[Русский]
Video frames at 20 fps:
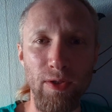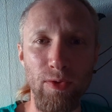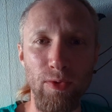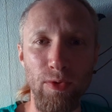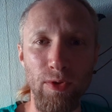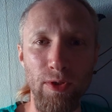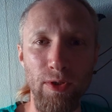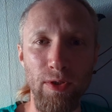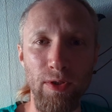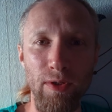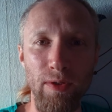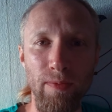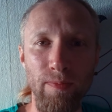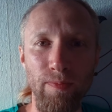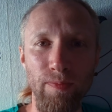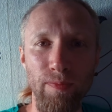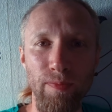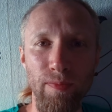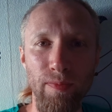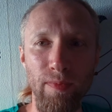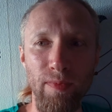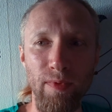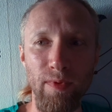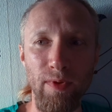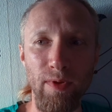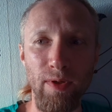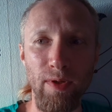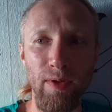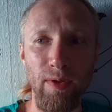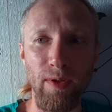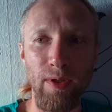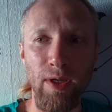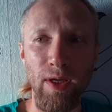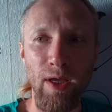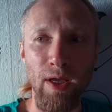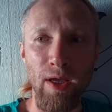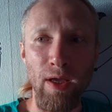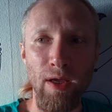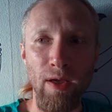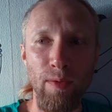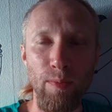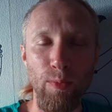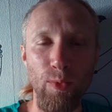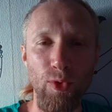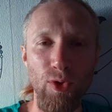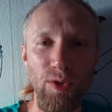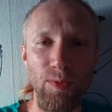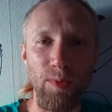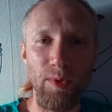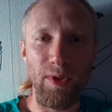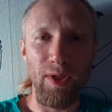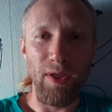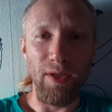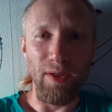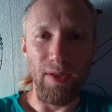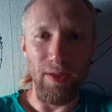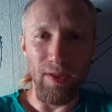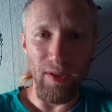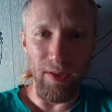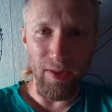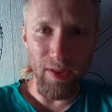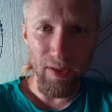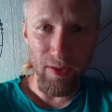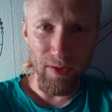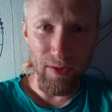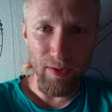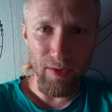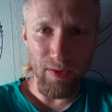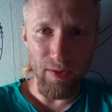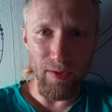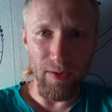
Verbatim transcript: которые а, может мне дать интернет.